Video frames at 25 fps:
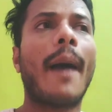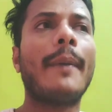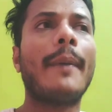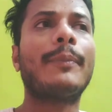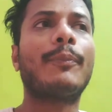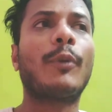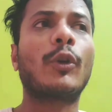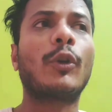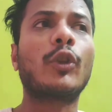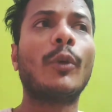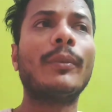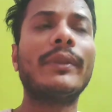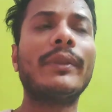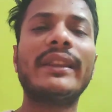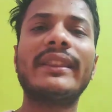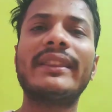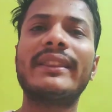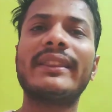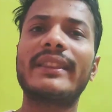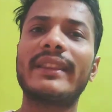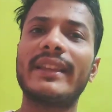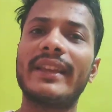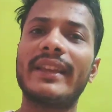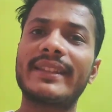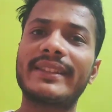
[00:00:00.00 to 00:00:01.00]
আমি প্রথম দিন
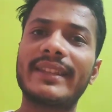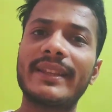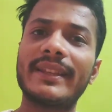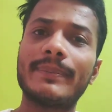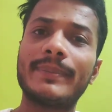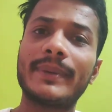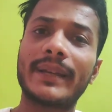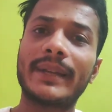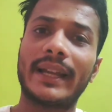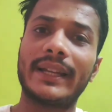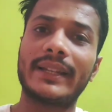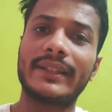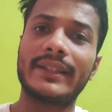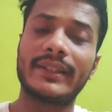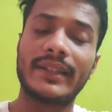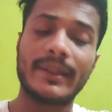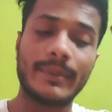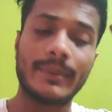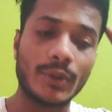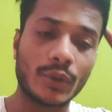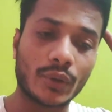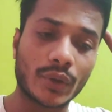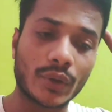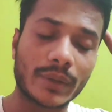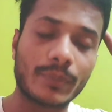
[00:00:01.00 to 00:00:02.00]
এসে বিকালে
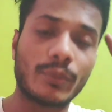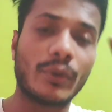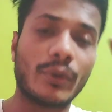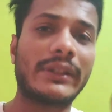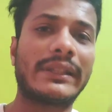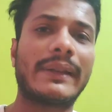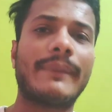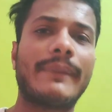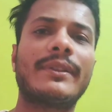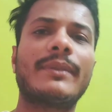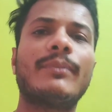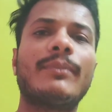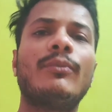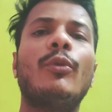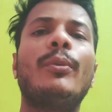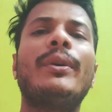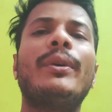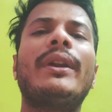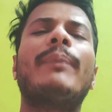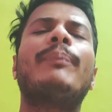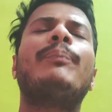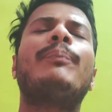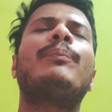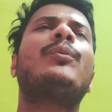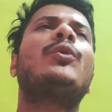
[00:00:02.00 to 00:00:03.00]
রিভিউ করে বলেছিলাম যে
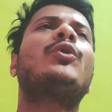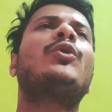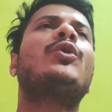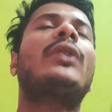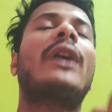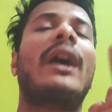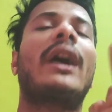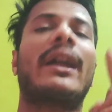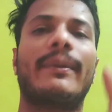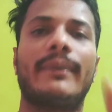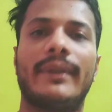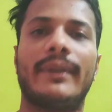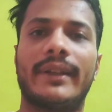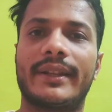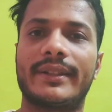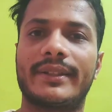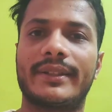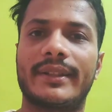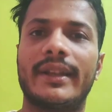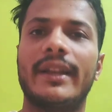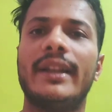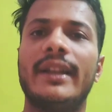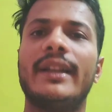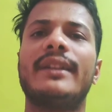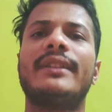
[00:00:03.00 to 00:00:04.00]
মুভিটা প্রচুর খারাপ
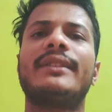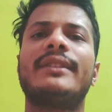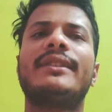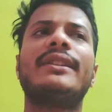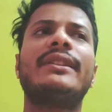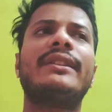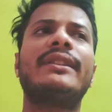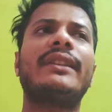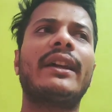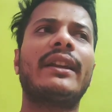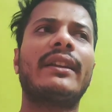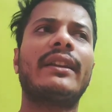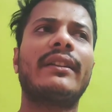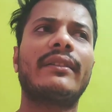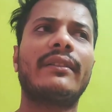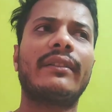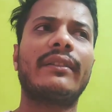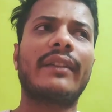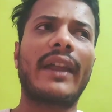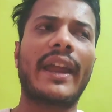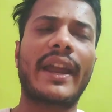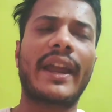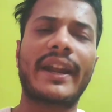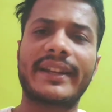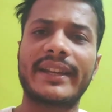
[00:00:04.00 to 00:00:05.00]
লেগেছে জিদ্দার
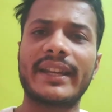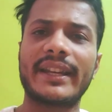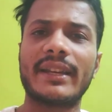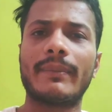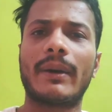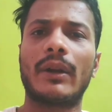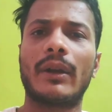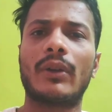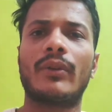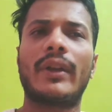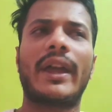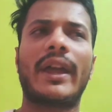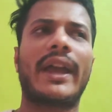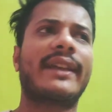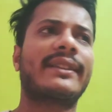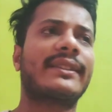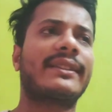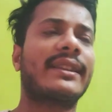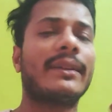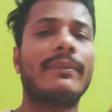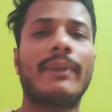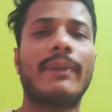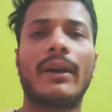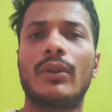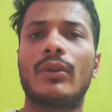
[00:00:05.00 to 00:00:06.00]
অ্যাক্টিং ভালো
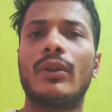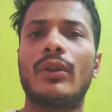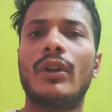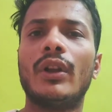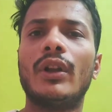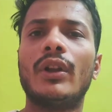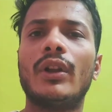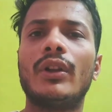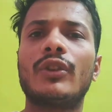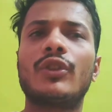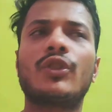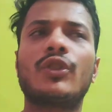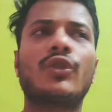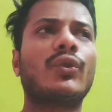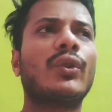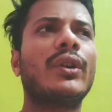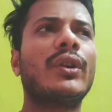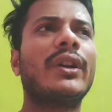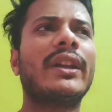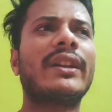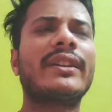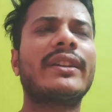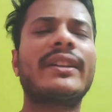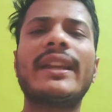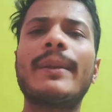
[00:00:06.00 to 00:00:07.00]
অ্যাকশন ভালো
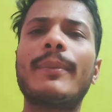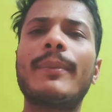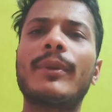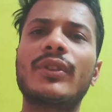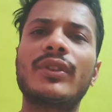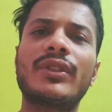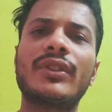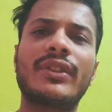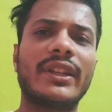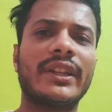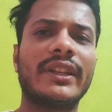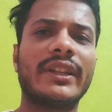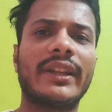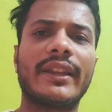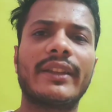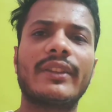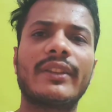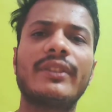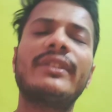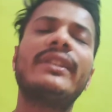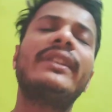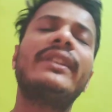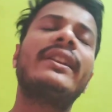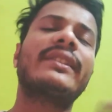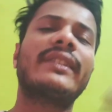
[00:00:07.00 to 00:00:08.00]
স্টোরিটা ঠিক মতন ঠিক নেই
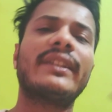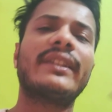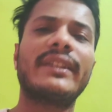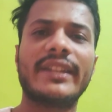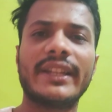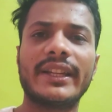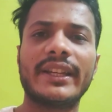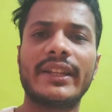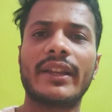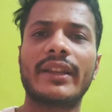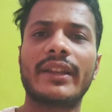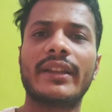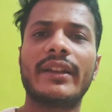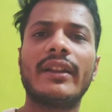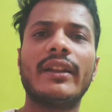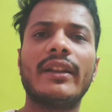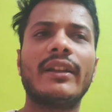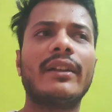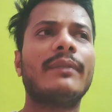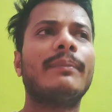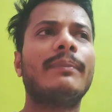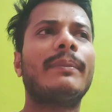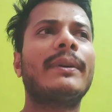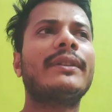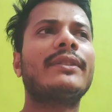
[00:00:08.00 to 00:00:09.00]
ডিরেকশন ঠিক নেই
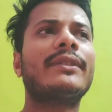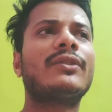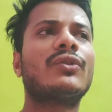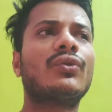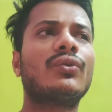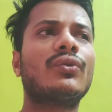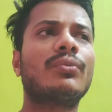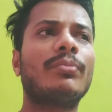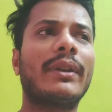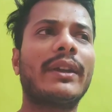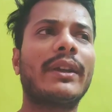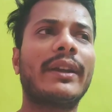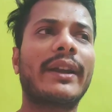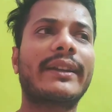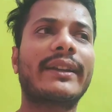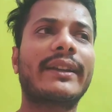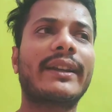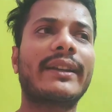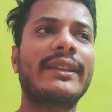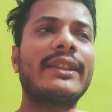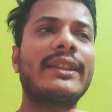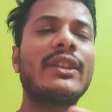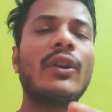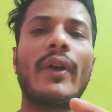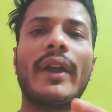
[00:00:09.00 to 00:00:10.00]
বা মানে একটা
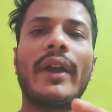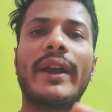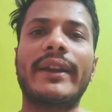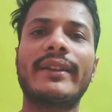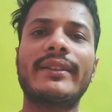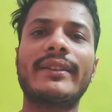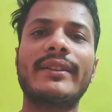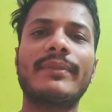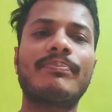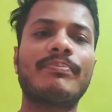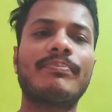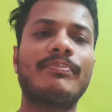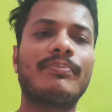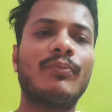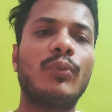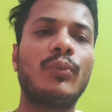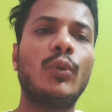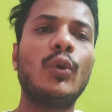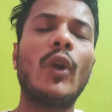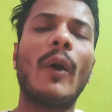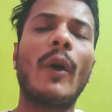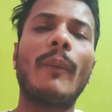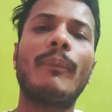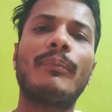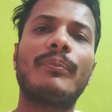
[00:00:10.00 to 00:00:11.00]
কী হয় একটা যে
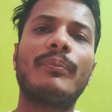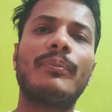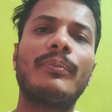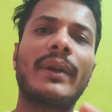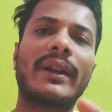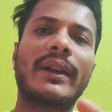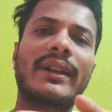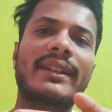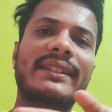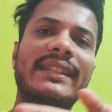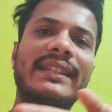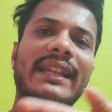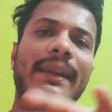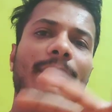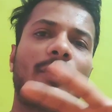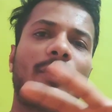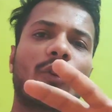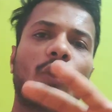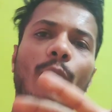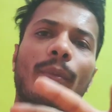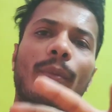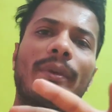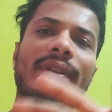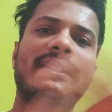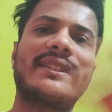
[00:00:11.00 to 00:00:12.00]
ফুল অফ একটা সিনেমা
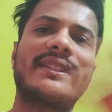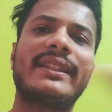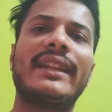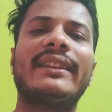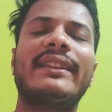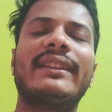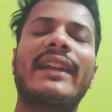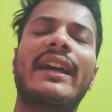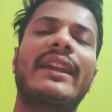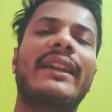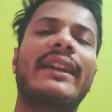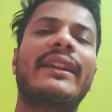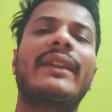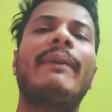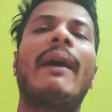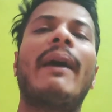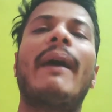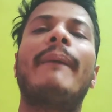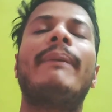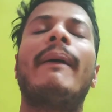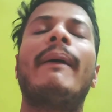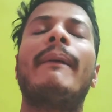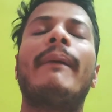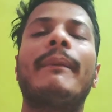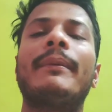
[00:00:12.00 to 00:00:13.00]
কমার্শিয়াল তার একটা
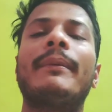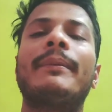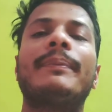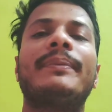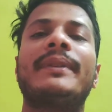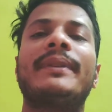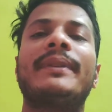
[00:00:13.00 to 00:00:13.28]
ভাব ভাব আমি